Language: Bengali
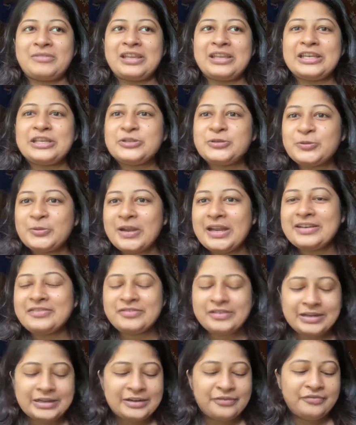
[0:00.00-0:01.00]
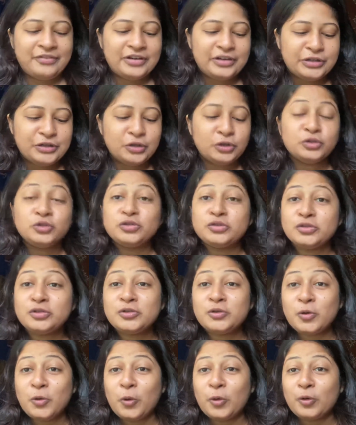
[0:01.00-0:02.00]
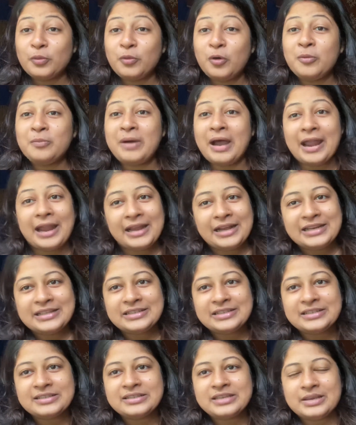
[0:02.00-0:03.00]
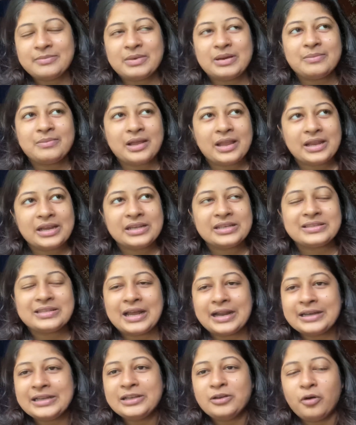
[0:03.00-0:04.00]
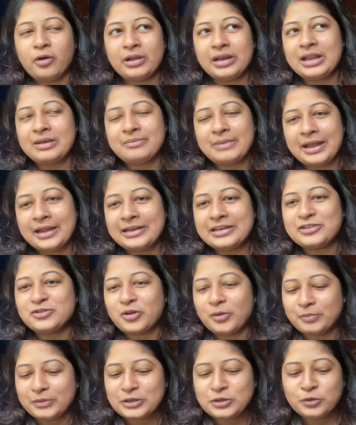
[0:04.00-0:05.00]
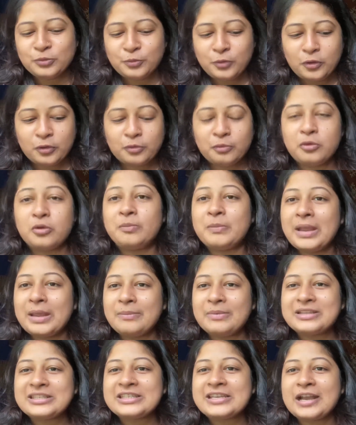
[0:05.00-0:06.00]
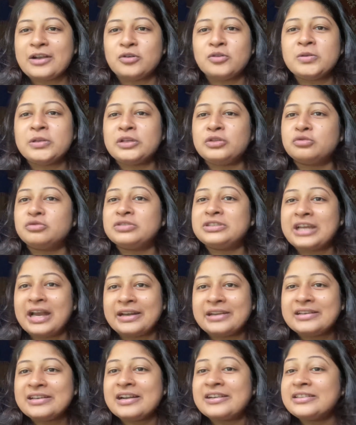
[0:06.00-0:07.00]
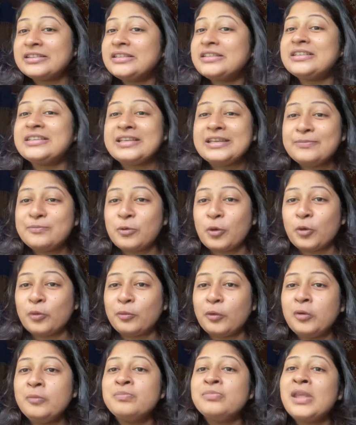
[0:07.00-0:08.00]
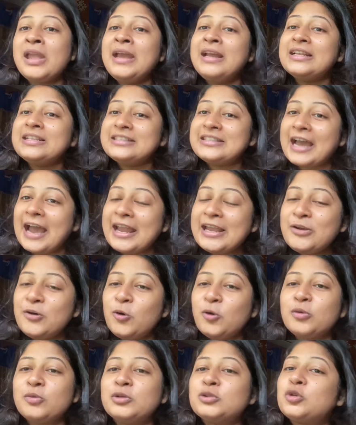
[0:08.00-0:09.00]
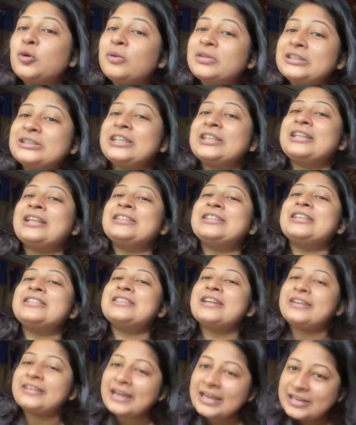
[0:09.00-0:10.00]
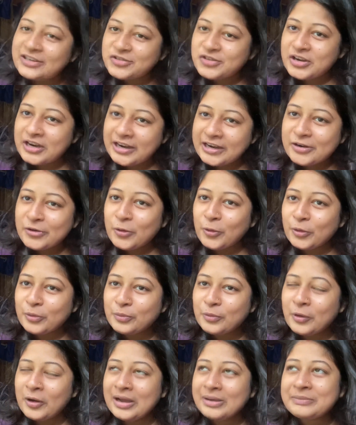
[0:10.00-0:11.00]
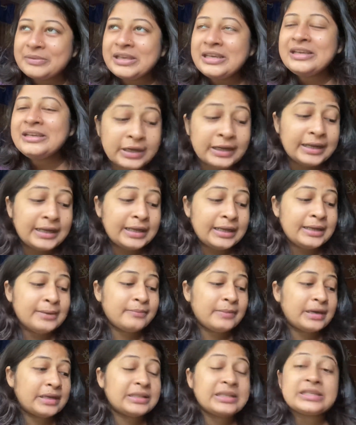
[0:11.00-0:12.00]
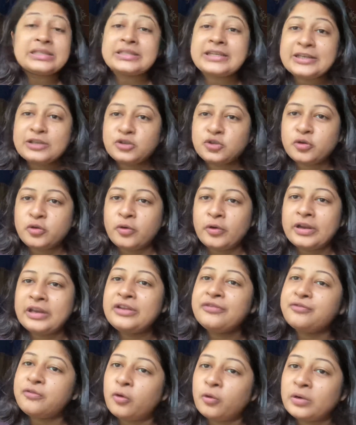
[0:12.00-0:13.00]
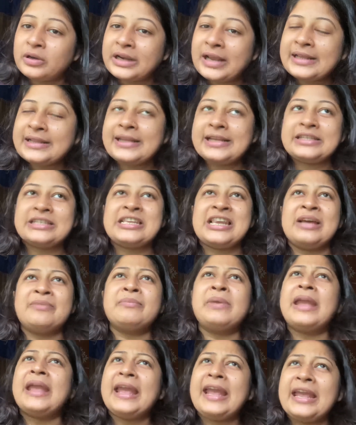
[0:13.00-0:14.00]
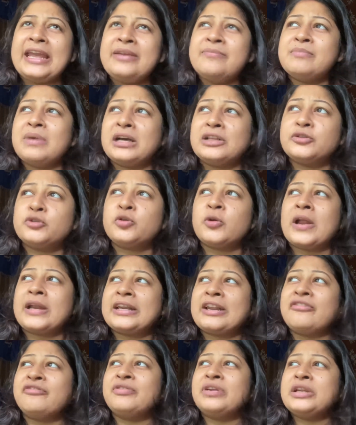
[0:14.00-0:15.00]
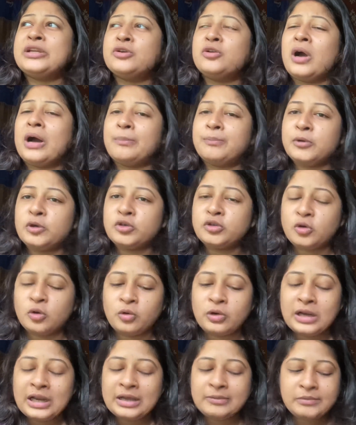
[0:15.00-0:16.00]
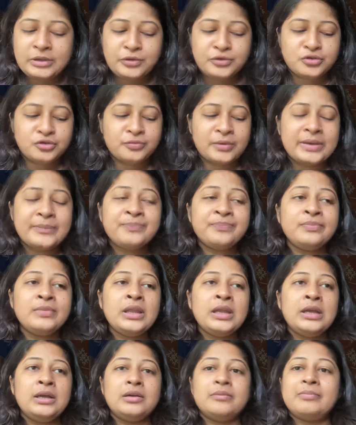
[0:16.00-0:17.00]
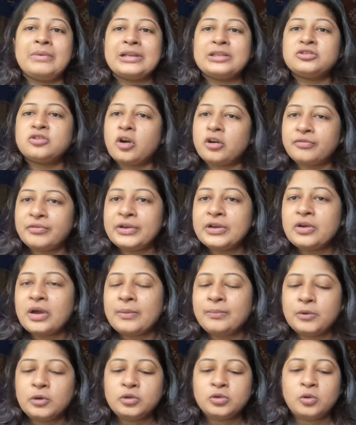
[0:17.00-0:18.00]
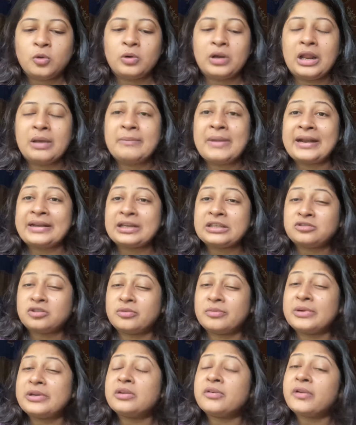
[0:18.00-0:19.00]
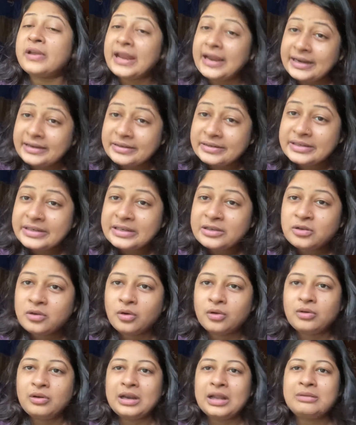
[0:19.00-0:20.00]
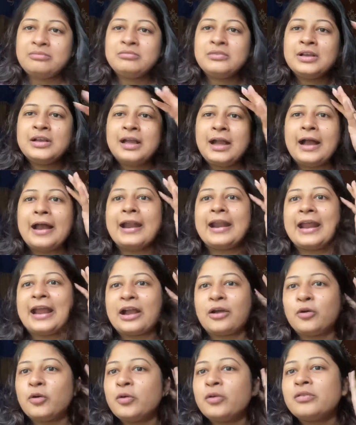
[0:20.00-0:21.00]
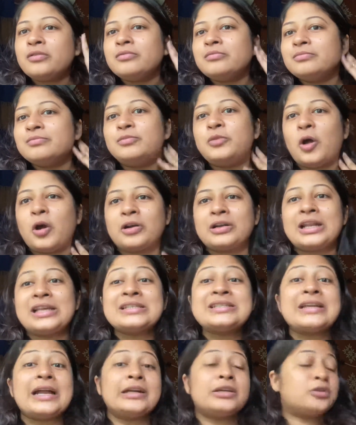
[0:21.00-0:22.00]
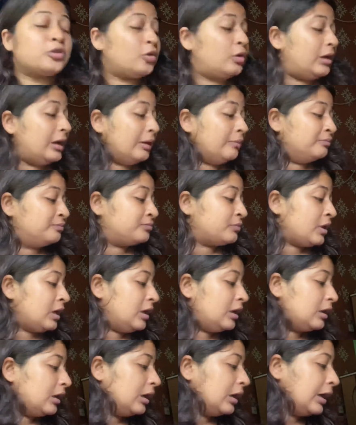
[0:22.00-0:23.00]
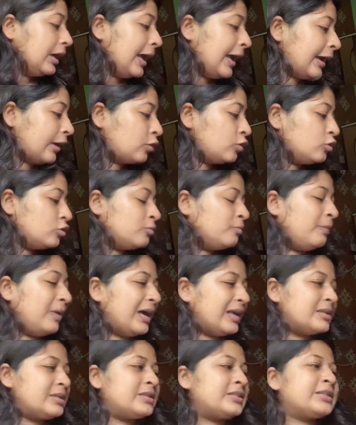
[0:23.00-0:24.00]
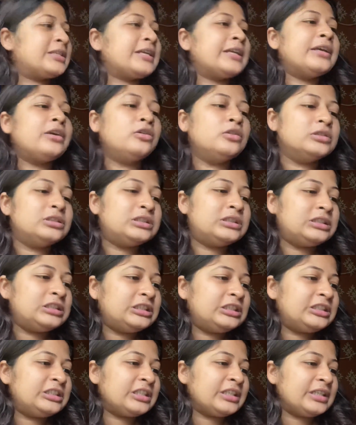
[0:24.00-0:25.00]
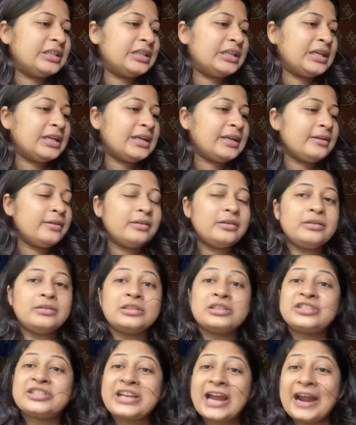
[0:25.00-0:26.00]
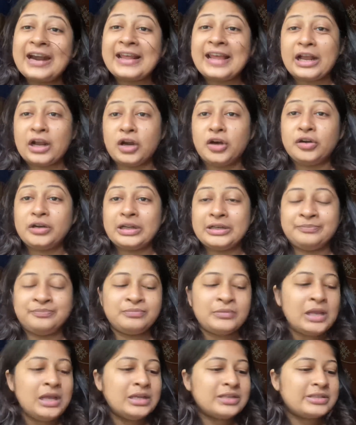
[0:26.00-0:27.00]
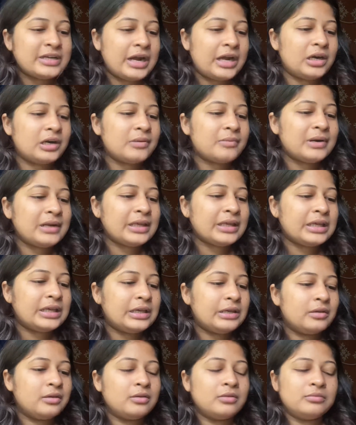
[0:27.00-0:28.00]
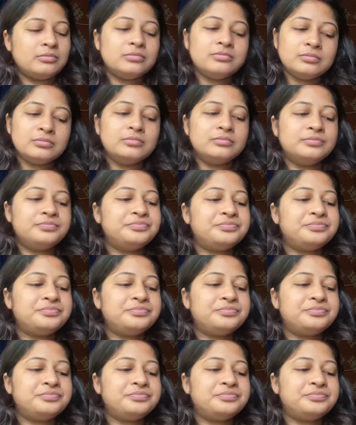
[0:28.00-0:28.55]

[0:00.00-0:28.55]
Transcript: কিছু গেট রেডি ভিডিও শ্যুট করব মায়েরই জিনিস দিয়ে মানে মায়েরই শাড়ি গয়না মায়েরই সব কিছু পরবো ভেবেছি এখন কিন্তু জানি না ঠিক কি পরবো যাই করব তোমাদের সাথে আজকে সেটাই শেয়ার করব আমি হে মানে জাস্ট কিচ্ছু করিনি ফোনটাই দেখছিলাম এই মাত্র একটা ভিডিও আপলোড করলাম ইউটিউবে মানে শর্ট ভিডিও আপলোড করলাম একটা শর্ট ভিডিও এডিটিং করলাম আর এখন ব্লগটা স্টার্ট করলাম এখন বাজছে হচ্ছে সাড়ে এগারোটা সাড়ে এগারোটা মানে কি হুম